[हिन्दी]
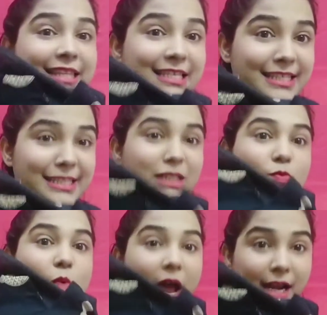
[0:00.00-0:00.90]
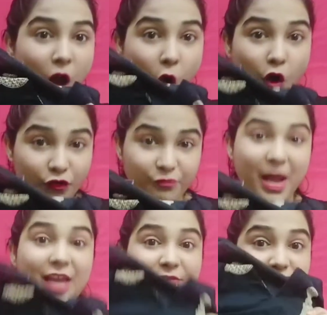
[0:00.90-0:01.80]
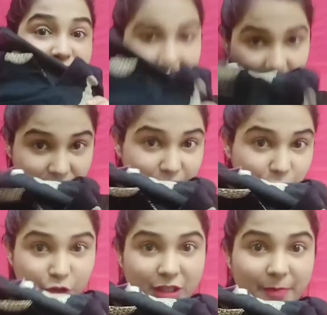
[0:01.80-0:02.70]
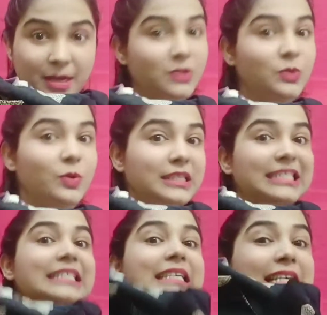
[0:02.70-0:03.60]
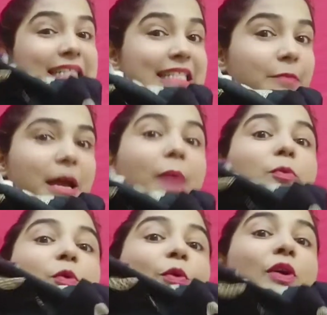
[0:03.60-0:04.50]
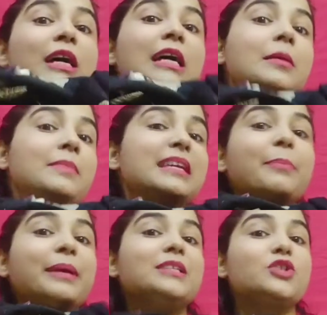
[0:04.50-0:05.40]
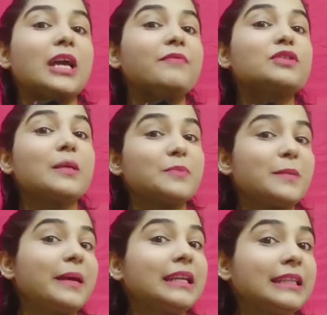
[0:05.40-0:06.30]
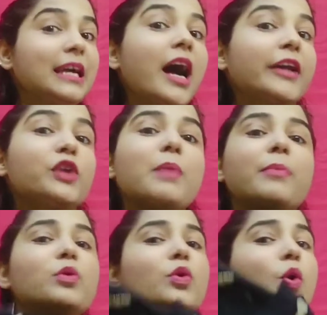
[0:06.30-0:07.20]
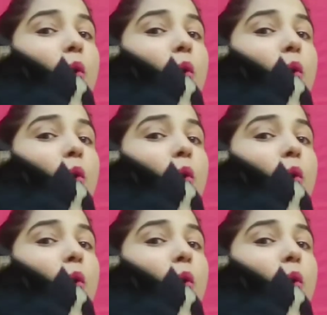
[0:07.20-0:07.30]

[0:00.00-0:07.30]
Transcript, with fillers: दिस इज़ वन ऑफ माय फेवरेट कुर्ता प्लाजो का सेट इसलिए मैं आपको ये पीस जो है वो सबसे पहले दिखा रही हूँ मैं आपको